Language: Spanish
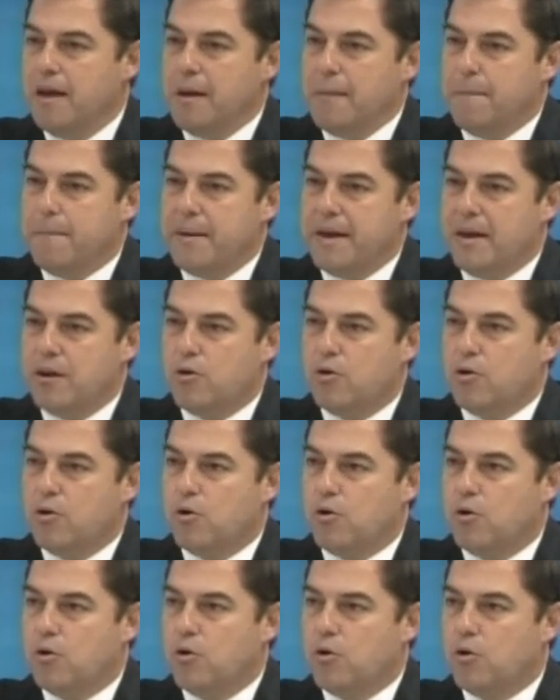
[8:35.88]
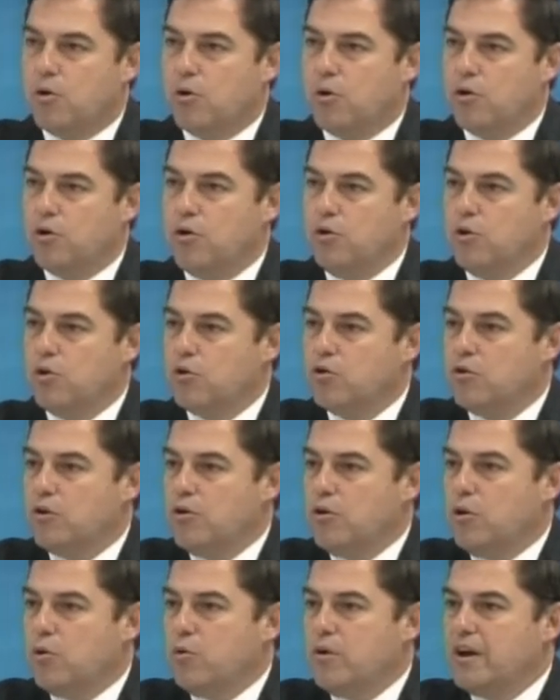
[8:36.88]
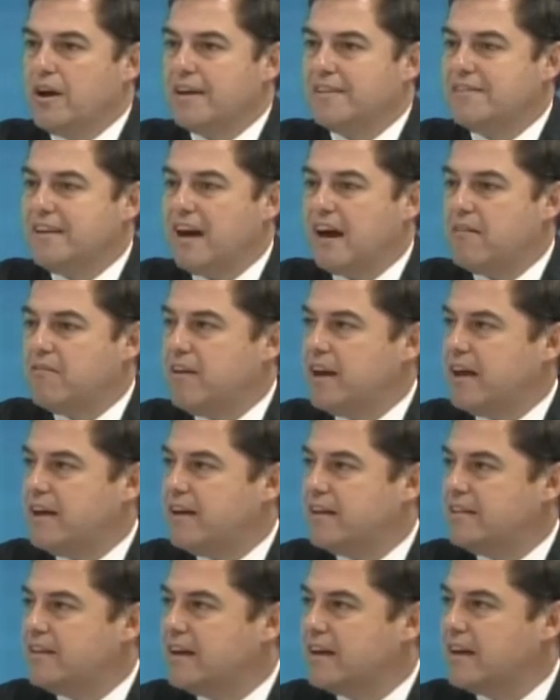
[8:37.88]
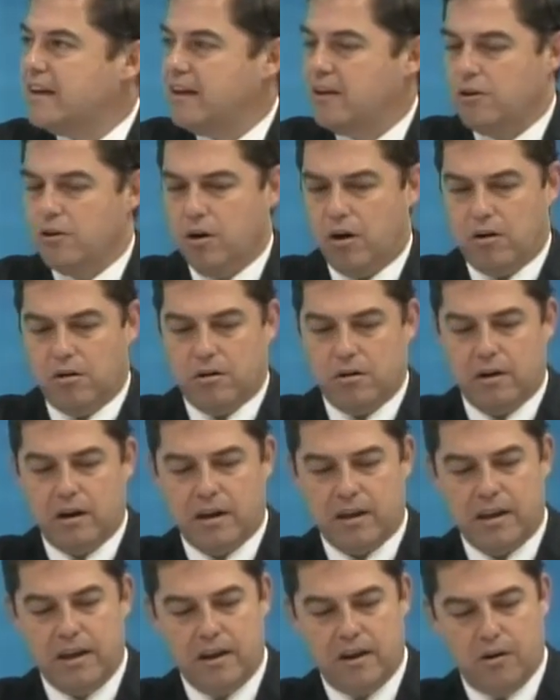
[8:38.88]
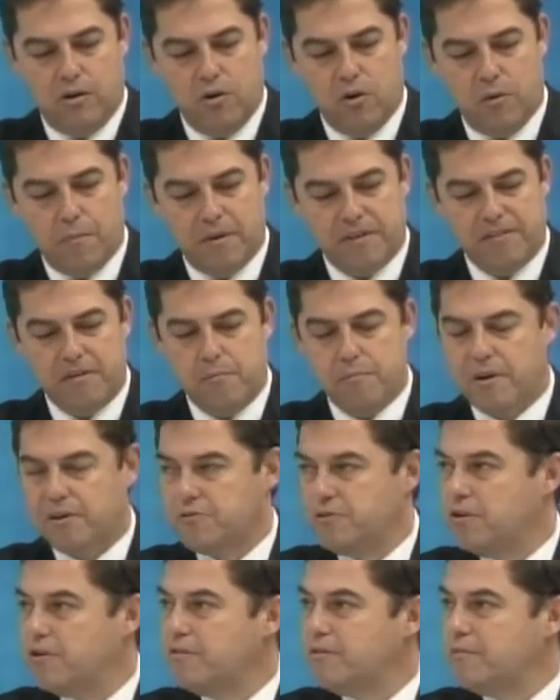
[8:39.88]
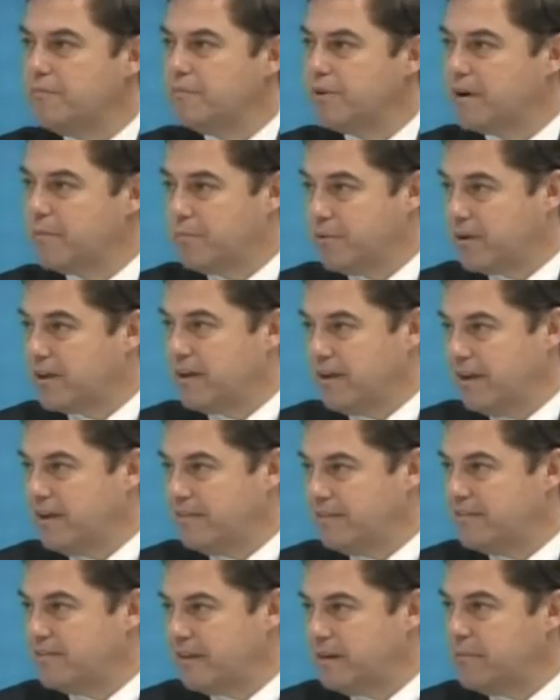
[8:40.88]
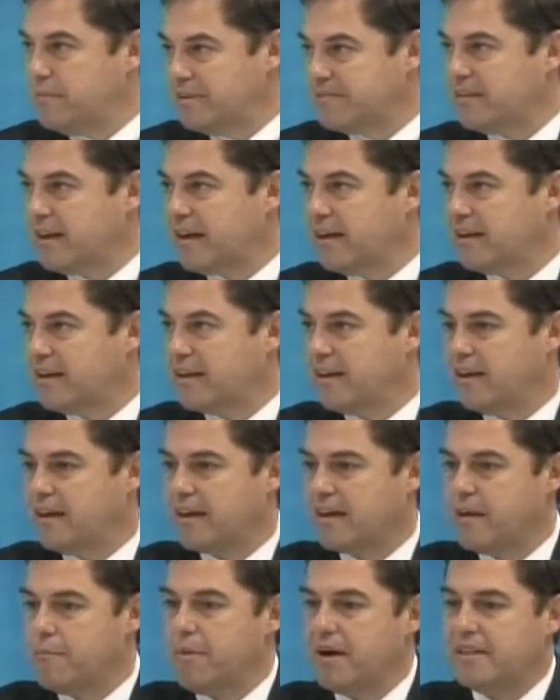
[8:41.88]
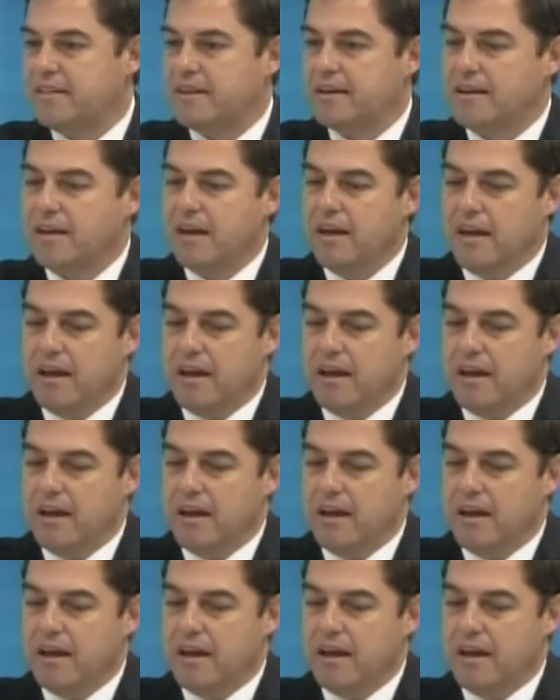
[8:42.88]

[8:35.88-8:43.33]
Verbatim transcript: pero no, lo único que se habla es de que no, aquí no más inversión, ¿verdad? porque ese es el mensaje que, que mandan.